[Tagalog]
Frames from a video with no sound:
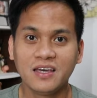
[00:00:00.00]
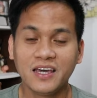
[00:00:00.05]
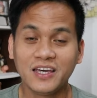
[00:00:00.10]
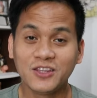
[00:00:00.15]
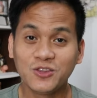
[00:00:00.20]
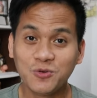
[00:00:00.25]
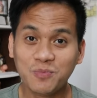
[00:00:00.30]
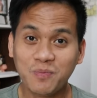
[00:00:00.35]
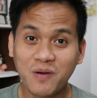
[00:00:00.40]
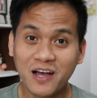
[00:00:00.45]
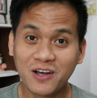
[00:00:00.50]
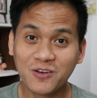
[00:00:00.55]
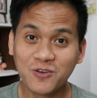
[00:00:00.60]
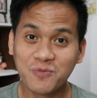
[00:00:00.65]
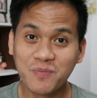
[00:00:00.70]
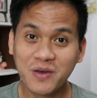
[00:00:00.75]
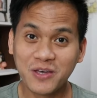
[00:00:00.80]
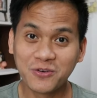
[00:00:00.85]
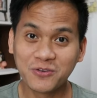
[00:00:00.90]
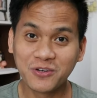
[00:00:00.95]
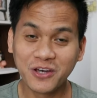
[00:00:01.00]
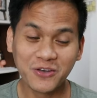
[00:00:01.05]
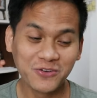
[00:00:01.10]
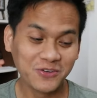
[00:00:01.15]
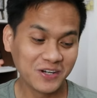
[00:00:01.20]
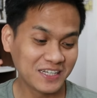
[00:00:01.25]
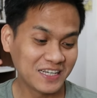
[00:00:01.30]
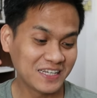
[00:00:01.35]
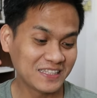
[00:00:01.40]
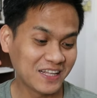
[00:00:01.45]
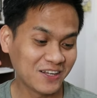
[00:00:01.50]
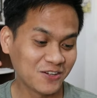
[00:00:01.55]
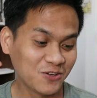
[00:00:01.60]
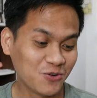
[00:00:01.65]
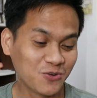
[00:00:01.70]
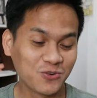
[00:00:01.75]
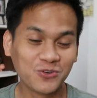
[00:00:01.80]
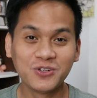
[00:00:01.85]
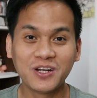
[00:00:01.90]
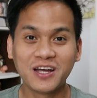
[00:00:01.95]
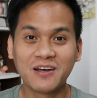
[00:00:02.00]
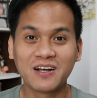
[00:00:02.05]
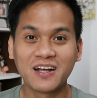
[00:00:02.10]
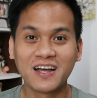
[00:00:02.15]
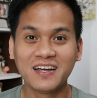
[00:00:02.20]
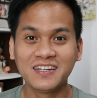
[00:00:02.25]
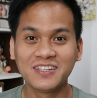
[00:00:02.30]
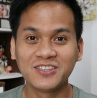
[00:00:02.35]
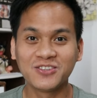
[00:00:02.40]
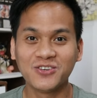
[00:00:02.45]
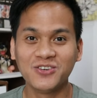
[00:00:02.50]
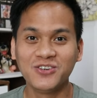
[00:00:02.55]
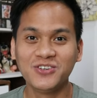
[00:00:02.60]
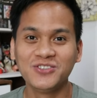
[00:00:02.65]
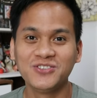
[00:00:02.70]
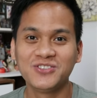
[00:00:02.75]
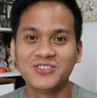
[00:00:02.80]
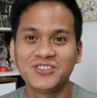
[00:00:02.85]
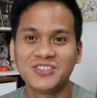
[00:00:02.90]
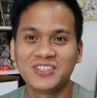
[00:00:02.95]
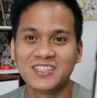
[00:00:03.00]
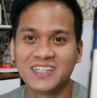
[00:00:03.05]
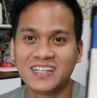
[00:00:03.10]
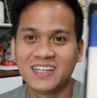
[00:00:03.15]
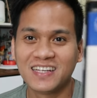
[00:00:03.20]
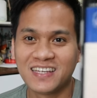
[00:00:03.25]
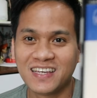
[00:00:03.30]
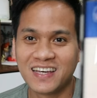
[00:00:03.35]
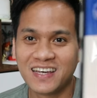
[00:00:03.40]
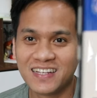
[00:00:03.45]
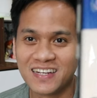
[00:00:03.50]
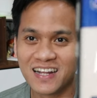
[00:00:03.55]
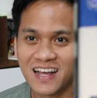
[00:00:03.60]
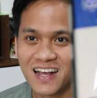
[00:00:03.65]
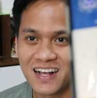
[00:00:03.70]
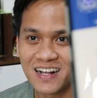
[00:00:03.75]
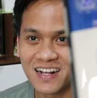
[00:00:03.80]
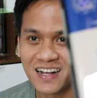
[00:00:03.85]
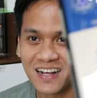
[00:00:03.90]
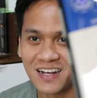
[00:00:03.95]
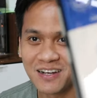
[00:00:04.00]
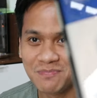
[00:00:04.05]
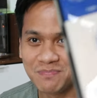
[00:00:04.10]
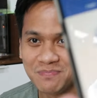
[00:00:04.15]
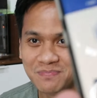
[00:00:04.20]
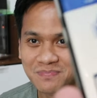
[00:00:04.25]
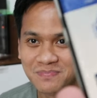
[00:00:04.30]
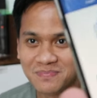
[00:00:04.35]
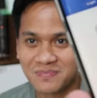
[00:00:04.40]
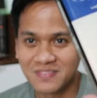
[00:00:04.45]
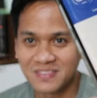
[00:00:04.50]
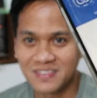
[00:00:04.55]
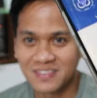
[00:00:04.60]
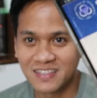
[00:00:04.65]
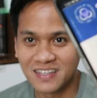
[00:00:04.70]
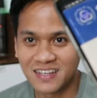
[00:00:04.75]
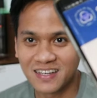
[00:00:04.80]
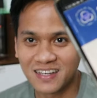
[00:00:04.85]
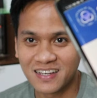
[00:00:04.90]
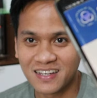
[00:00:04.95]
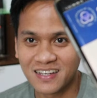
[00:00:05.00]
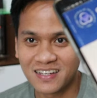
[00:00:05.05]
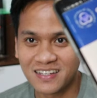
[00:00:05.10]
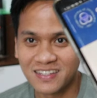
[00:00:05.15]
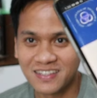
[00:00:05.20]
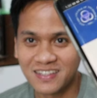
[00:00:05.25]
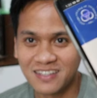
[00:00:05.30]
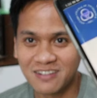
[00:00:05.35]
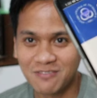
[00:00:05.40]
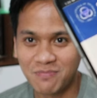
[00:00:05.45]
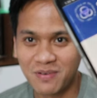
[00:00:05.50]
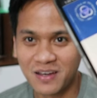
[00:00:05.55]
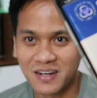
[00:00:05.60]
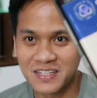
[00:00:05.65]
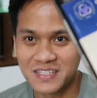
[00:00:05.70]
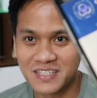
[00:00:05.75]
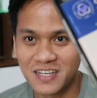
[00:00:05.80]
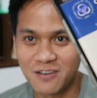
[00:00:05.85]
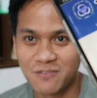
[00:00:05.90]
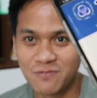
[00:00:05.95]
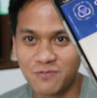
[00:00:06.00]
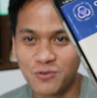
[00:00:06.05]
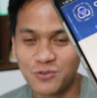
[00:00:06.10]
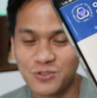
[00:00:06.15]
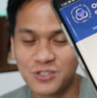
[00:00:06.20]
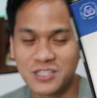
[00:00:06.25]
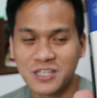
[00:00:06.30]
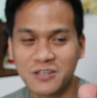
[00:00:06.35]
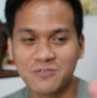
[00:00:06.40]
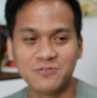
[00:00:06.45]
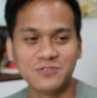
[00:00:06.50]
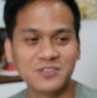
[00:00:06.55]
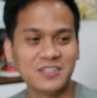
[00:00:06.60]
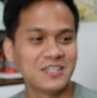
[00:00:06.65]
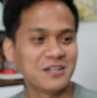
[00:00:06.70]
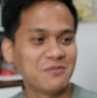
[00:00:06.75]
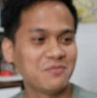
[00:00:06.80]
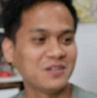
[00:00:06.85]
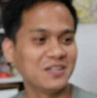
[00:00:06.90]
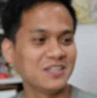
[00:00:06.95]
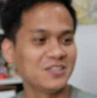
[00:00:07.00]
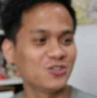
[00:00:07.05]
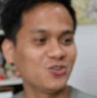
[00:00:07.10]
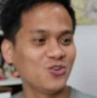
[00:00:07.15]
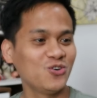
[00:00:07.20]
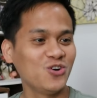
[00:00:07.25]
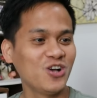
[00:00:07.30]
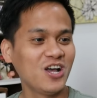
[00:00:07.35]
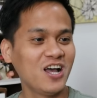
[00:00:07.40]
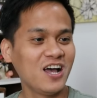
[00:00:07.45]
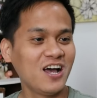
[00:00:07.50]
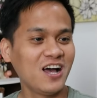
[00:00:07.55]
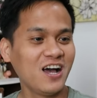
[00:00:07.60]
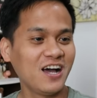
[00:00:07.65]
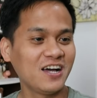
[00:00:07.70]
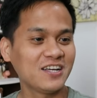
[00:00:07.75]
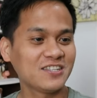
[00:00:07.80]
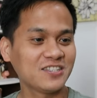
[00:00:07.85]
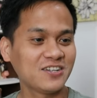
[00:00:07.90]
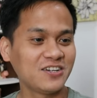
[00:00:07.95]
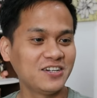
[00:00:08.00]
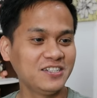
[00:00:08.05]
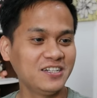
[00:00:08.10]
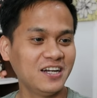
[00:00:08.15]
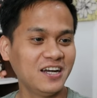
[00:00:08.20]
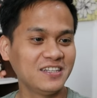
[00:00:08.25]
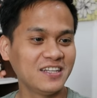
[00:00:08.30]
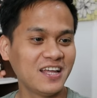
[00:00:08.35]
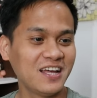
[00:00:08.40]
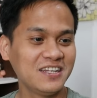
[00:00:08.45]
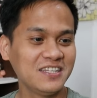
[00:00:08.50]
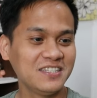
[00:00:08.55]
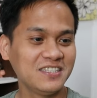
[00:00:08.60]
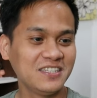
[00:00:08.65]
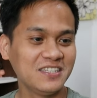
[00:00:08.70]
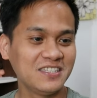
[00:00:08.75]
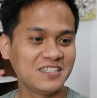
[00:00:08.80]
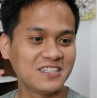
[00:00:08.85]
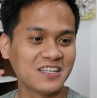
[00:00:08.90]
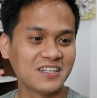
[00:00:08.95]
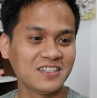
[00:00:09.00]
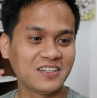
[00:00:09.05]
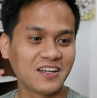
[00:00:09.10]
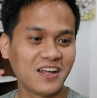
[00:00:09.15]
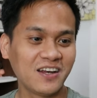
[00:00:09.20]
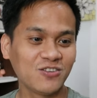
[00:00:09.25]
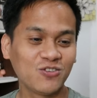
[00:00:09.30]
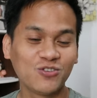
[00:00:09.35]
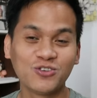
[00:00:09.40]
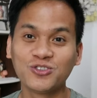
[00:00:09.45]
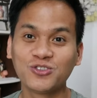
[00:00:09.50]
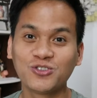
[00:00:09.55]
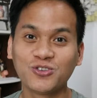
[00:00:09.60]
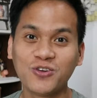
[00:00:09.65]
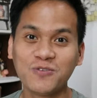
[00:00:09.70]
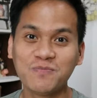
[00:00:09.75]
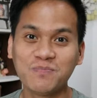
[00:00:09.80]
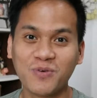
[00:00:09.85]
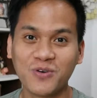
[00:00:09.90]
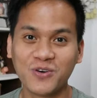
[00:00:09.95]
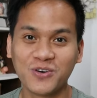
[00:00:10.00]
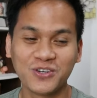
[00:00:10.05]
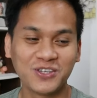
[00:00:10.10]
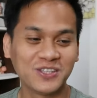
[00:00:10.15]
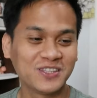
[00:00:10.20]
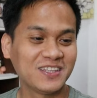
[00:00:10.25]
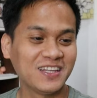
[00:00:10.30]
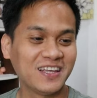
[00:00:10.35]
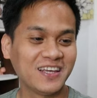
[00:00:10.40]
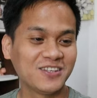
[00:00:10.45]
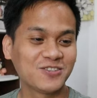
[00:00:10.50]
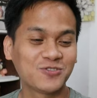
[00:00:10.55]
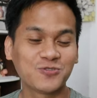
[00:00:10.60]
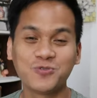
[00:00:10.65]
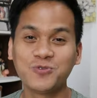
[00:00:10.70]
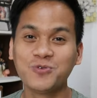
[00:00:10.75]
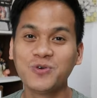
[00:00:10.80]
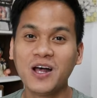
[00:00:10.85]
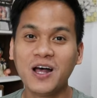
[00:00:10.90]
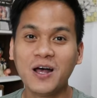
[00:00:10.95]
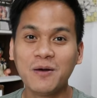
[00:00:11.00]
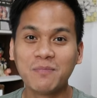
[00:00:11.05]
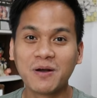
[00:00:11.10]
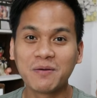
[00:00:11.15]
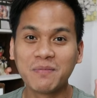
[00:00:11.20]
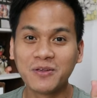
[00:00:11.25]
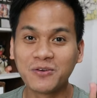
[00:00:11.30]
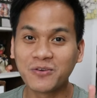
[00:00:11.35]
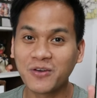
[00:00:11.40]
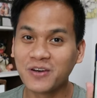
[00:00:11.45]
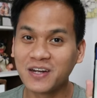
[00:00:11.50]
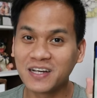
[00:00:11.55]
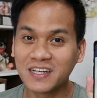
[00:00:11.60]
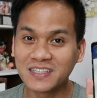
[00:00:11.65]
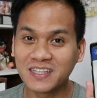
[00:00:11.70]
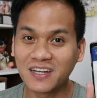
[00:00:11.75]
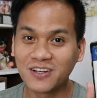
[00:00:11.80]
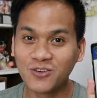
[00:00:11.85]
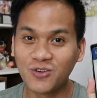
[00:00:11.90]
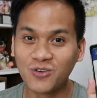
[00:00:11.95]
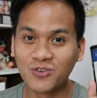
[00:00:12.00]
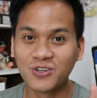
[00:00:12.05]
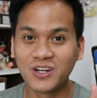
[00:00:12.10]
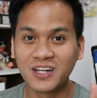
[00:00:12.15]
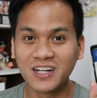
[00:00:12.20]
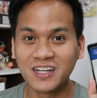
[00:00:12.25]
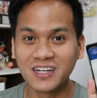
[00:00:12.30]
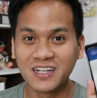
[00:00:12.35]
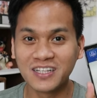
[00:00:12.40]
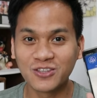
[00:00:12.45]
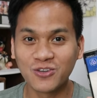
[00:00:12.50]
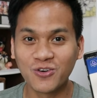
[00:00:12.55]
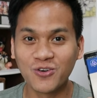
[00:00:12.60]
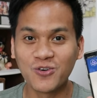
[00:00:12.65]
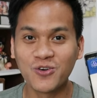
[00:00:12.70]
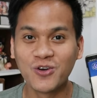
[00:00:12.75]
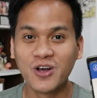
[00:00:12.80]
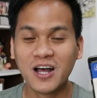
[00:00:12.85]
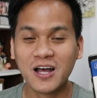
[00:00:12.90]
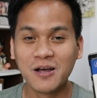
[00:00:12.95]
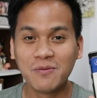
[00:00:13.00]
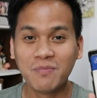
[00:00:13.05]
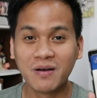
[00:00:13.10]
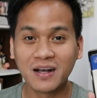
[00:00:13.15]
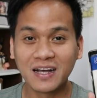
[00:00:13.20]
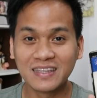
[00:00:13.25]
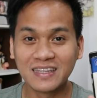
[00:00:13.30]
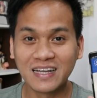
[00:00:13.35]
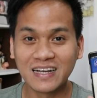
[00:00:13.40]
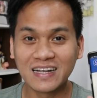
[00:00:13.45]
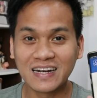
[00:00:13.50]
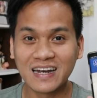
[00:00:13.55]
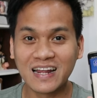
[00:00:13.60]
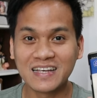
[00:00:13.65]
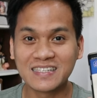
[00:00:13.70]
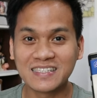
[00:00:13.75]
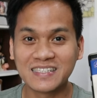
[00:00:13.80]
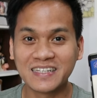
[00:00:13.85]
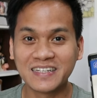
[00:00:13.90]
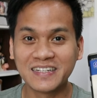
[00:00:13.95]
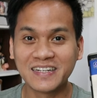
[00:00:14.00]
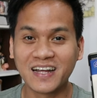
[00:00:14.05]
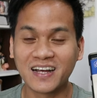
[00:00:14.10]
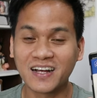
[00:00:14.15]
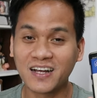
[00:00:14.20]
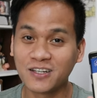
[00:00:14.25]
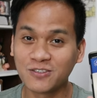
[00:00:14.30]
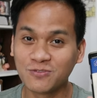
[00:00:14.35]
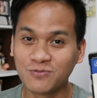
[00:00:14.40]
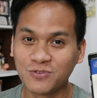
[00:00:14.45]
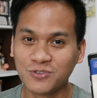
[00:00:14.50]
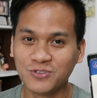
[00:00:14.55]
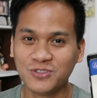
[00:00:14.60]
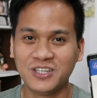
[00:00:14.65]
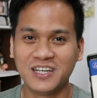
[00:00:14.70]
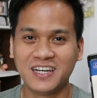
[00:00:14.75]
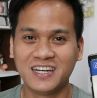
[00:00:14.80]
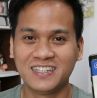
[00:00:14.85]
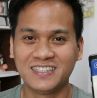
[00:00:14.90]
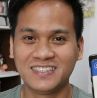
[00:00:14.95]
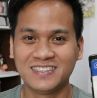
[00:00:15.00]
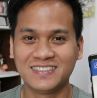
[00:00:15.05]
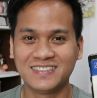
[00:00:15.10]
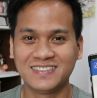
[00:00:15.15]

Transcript: Ito pa, kung meron kayong nakitang logo na ganito, ayan, HACCP, ayan, para sa food safety naman ito, Hazard Analysis Central Control Point. And so, pag meron kayong nakitang logo na ganito, magandang klase na cut food yan.